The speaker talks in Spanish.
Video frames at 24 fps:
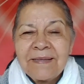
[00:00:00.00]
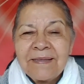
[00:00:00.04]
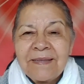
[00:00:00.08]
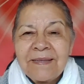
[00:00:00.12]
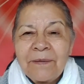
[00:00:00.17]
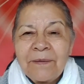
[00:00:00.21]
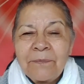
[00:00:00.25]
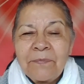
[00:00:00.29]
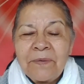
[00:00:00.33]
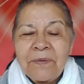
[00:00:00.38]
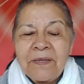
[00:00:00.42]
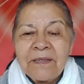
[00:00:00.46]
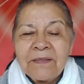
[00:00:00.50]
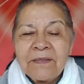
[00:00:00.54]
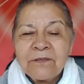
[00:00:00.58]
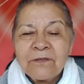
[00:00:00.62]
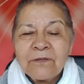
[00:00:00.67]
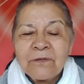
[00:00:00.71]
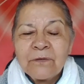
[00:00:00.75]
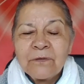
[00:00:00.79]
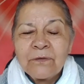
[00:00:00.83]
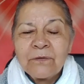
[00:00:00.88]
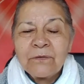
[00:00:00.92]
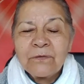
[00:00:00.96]
También
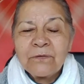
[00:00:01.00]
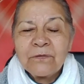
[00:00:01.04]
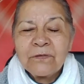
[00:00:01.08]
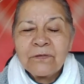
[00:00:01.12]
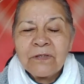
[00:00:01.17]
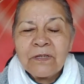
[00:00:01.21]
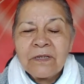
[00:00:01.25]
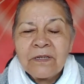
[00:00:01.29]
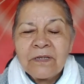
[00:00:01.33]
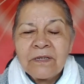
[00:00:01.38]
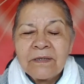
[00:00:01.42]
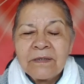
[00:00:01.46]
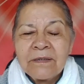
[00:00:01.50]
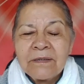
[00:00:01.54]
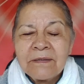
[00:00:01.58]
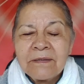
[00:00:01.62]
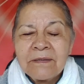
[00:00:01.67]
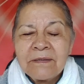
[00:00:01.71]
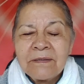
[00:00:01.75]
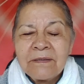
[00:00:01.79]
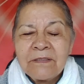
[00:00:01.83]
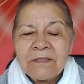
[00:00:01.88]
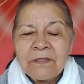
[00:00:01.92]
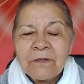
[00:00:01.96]
soy un ser
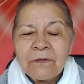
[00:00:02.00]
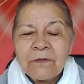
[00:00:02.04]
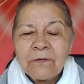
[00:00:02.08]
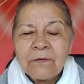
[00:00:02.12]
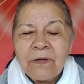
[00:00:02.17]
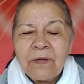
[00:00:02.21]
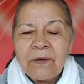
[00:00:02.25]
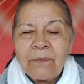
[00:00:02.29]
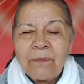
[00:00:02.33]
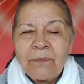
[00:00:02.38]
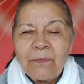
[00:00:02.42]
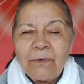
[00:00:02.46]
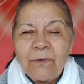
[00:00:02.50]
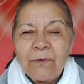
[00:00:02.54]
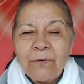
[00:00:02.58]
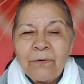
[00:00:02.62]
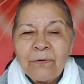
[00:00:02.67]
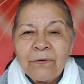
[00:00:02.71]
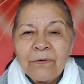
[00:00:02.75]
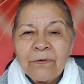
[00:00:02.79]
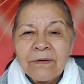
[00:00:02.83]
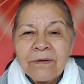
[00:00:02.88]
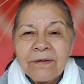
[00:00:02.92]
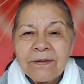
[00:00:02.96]
lleno de
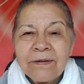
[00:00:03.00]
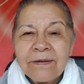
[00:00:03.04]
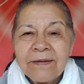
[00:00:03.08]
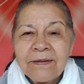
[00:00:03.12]
amor.